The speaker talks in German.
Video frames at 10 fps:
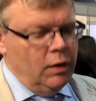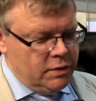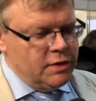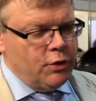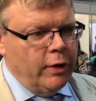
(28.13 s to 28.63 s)

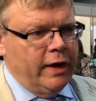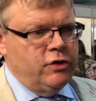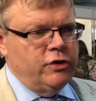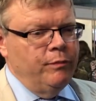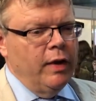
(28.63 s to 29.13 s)
Das ist
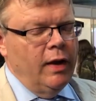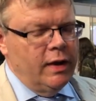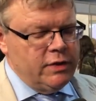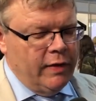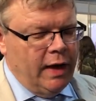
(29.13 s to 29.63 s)
korrekt.
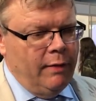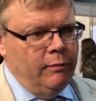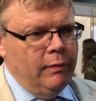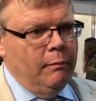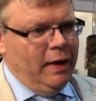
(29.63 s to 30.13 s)
Also wir
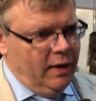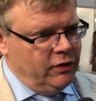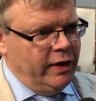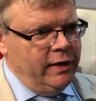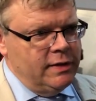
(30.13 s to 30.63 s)
haben
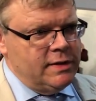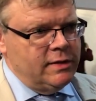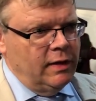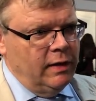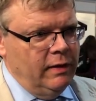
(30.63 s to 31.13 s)

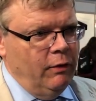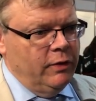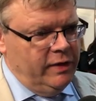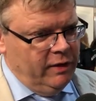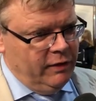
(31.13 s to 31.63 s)
Megatrends,
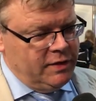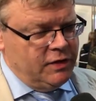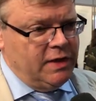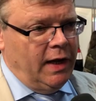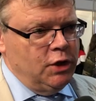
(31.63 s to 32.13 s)
und hier, was,
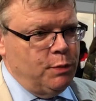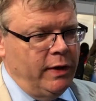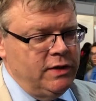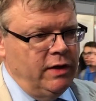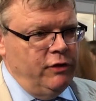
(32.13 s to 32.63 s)
was Sie
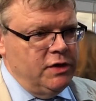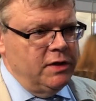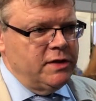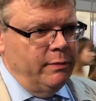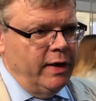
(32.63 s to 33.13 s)
ansprechen, der
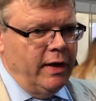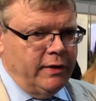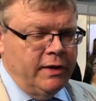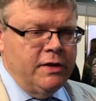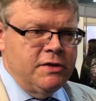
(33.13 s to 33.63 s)
wichtigste
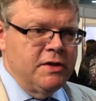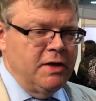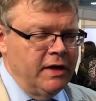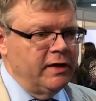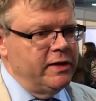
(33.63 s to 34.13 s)
Megatrend ist die
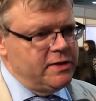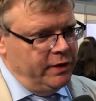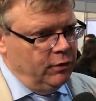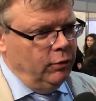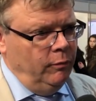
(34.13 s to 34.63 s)

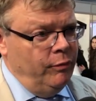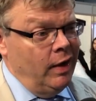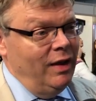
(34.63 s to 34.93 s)
Digitalisierung.